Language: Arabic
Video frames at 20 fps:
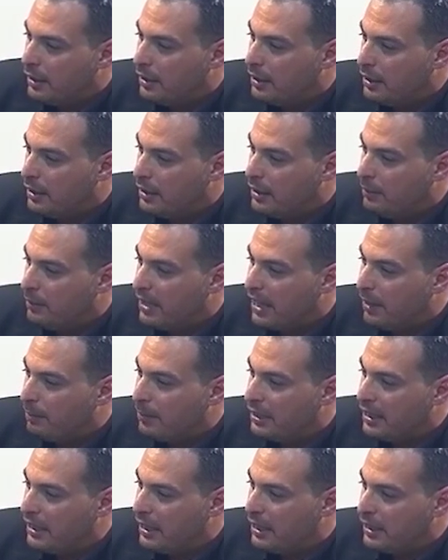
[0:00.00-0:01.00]

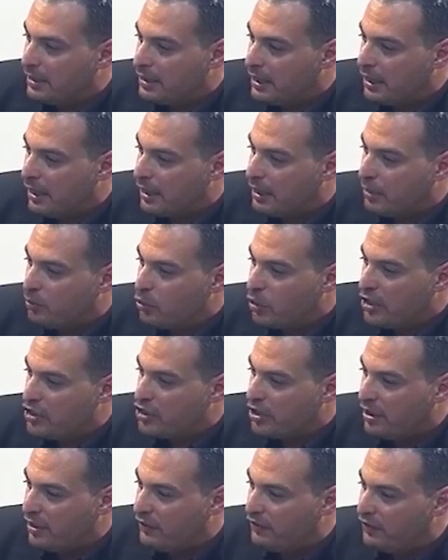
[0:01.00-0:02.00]
الملاعبيه الاتراك
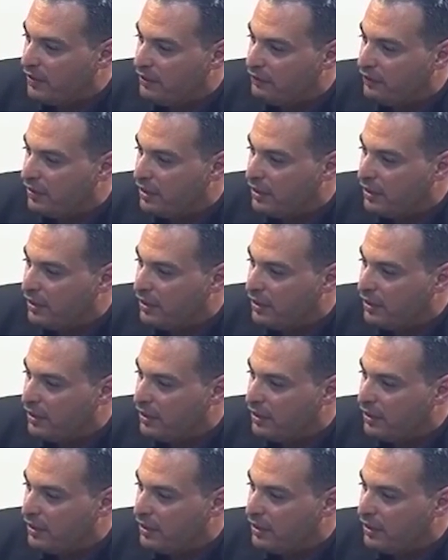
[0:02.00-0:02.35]
المهاجرين في